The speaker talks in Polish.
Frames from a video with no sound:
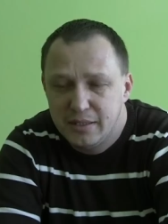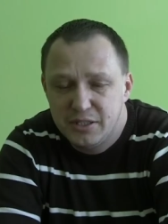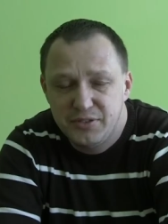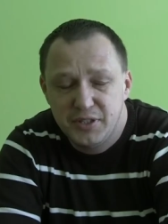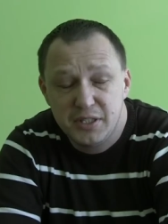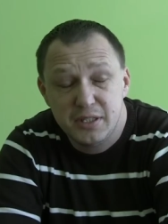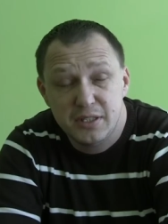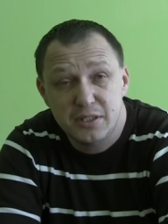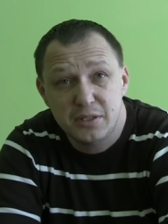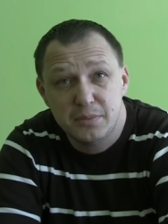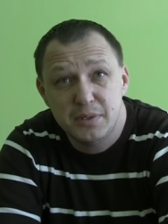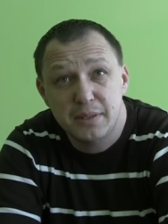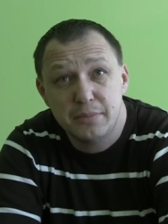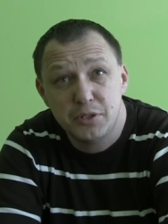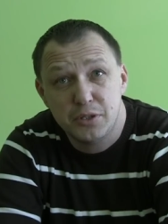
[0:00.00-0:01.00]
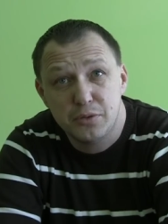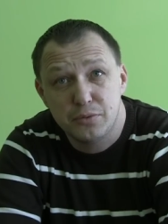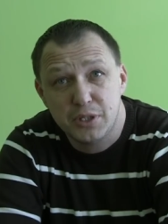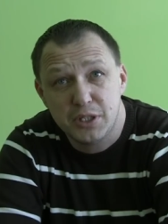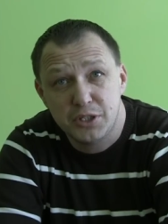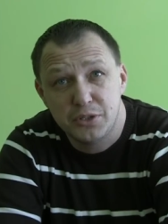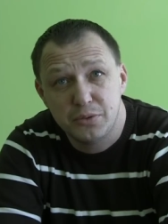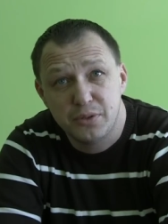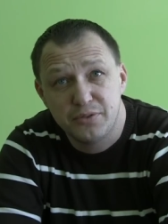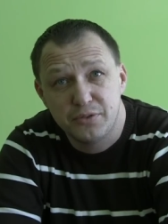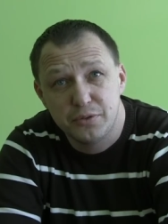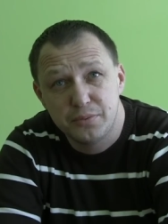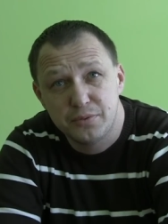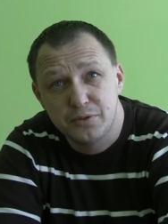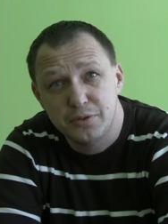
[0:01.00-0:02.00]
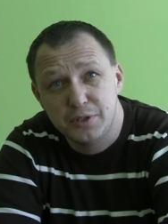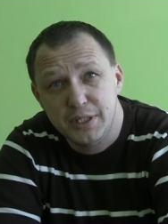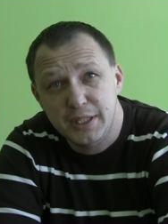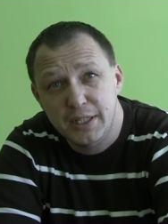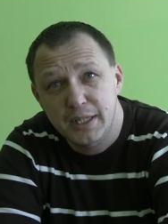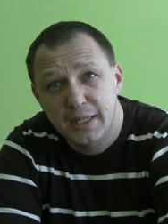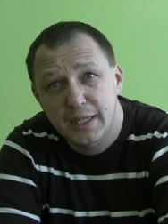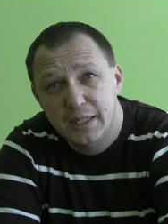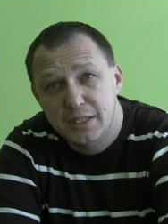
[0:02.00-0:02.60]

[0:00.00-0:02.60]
świetnie, żeby nam się tutaj żyło w Słupsku i